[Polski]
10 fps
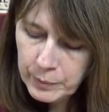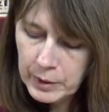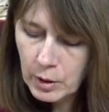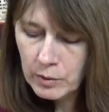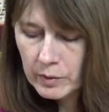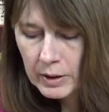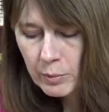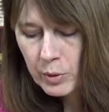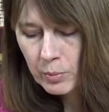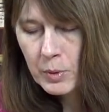
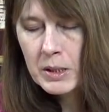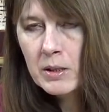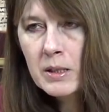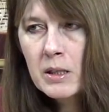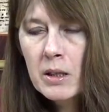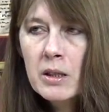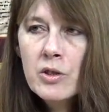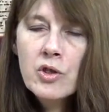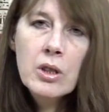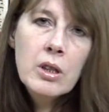nowe propozycje
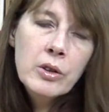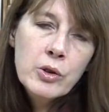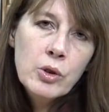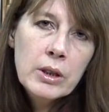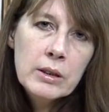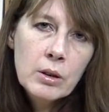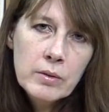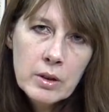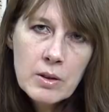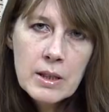jeszcze jakiegoś
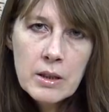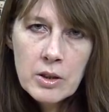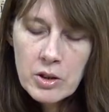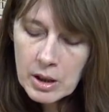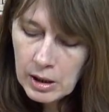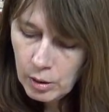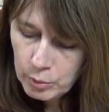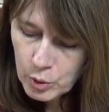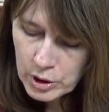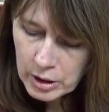dodatkowego zajęcia,
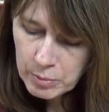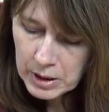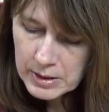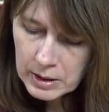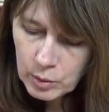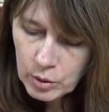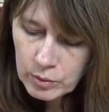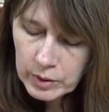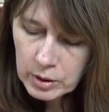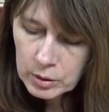oprócz tej pracy,
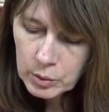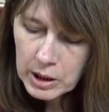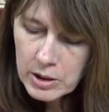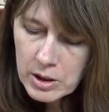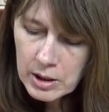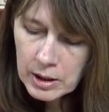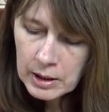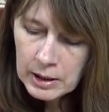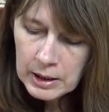którą wykonujecie.